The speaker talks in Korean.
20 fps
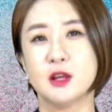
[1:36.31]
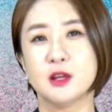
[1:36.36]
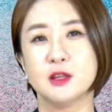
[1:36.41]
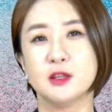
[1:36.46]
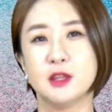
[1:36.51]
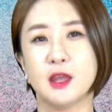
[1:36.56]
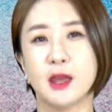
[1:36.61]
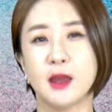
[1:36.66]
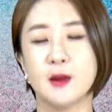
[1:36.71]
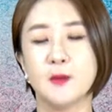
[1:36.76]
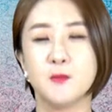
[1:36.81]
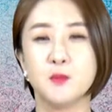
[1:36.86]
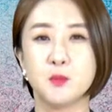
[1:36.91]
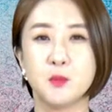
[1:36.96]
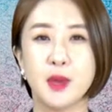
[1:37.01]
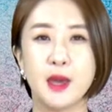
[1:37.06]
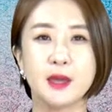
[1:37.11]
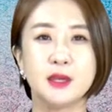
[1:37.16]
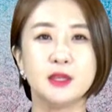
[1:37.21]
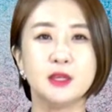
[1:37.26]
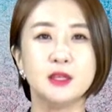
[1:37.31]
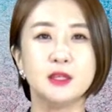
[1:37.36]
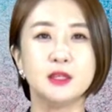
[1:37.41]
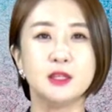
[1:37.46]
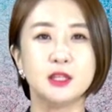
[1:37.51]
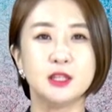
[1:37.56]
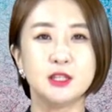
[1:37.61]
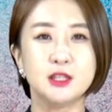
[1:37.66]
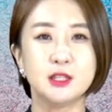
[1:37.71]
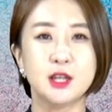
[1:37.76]
근데
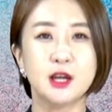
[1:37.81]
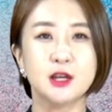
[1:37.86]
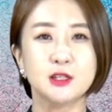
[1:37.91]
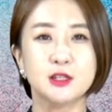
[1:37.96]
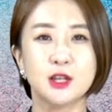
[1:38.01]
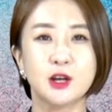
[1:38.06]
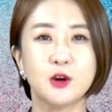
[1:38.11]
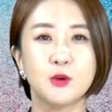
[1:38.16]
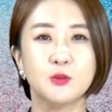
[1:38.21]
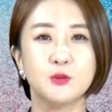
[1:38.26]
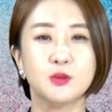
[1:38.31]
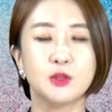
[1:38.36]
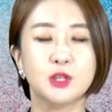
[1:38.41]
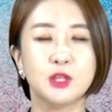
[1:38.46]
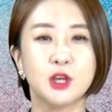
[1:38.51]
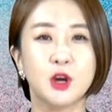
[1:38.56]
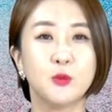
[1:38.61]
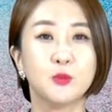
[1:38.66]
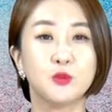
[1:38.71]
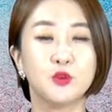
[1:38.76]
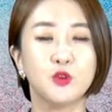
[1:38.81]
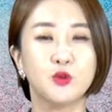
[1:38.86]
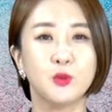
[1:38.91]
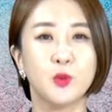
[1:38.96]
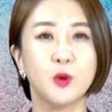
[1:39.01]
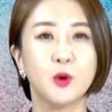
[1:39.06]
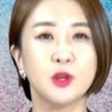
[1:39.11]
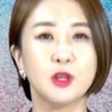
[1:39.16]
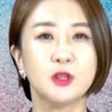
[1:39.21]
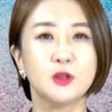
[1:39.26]
100인 이상 사업 기업
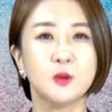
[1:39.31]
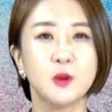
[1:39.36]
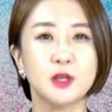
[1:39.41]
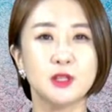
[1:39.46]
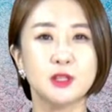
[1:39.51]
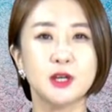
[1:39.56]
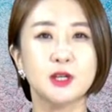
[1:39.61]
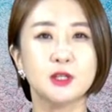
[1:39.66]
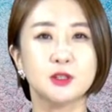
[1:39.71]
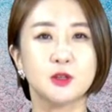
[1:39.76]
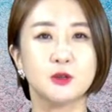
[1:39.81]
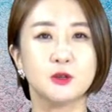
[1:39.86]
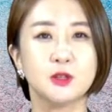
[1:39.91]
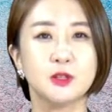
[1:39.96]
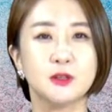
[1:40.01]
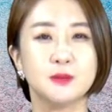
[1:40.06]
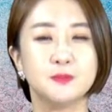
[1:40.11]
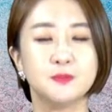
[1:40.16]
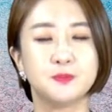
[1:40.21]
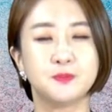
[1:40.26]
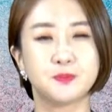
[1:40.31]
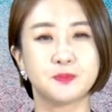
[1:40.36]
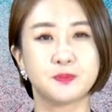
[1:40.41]
규모인 회사에서는